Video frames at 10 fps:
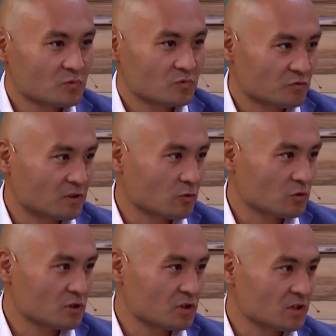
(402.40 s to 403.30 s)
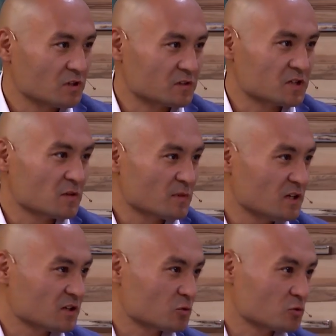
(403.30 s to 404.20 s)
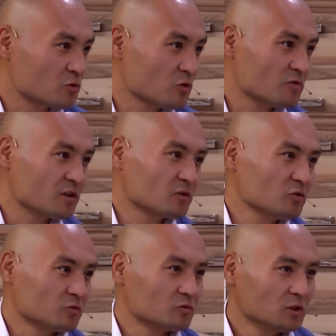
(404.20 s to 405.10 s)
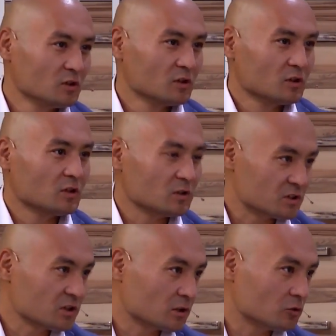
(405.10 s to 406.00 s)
в дороге, в экстремальных условиях, ну, где-то